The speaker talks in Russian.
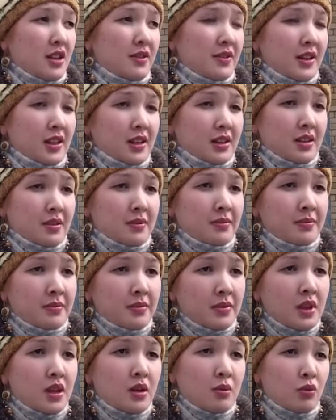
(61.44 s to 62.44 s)
наверное,
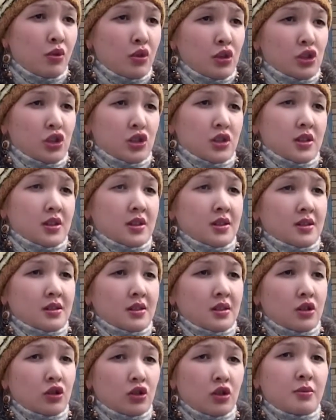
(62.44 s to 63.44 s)
больше,
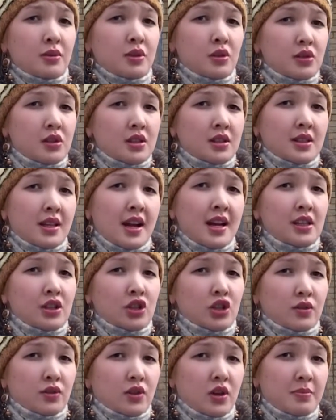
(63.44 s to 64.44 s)
чтобы люди знали,
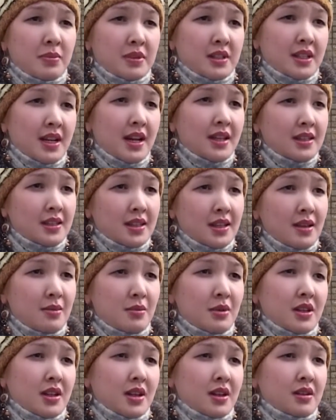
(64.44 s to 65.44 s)
чего опасаться
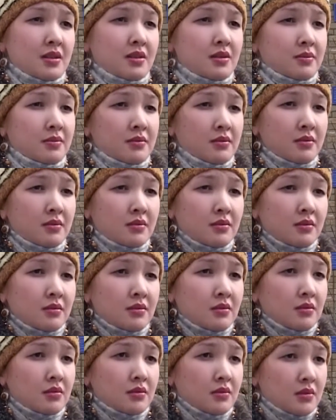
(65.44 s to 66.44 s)
именно,
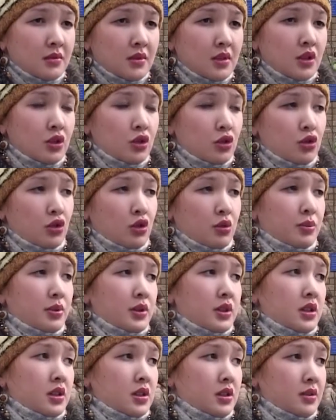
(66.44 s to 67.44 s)

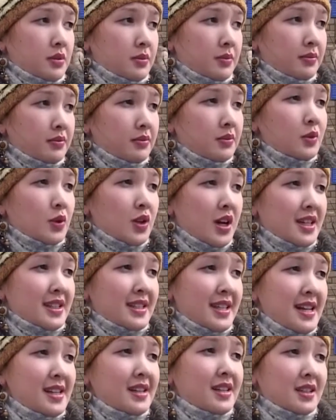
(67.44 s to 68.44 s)
чтобы, ну, как
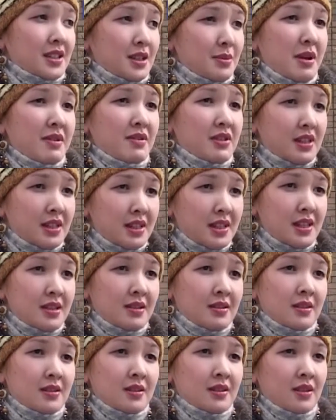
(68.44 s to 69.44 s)
знали, как себя
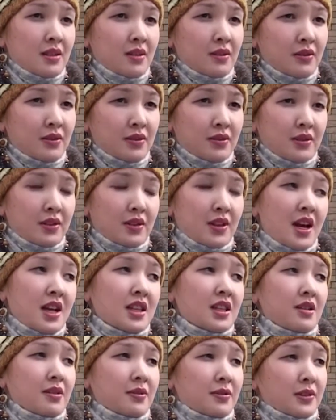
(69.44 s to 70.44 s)
вести в,
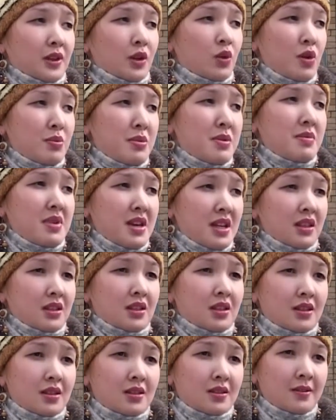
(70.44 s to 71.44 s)
данный, в такой
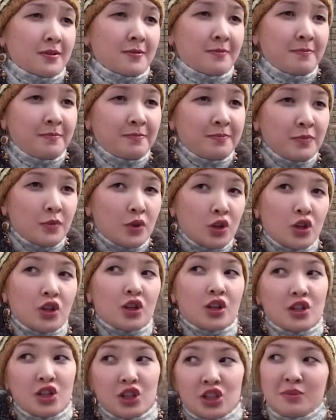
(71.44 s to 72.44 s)
момент.
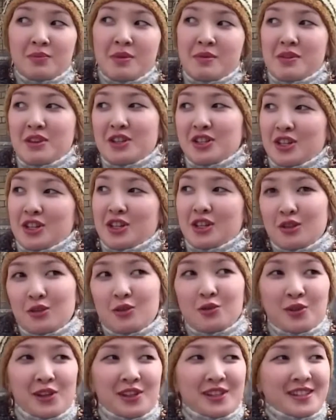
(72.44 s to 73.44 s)
И, конечно, поменьше
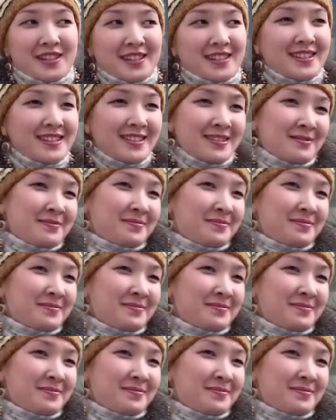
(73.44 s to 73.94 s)
есть курицы.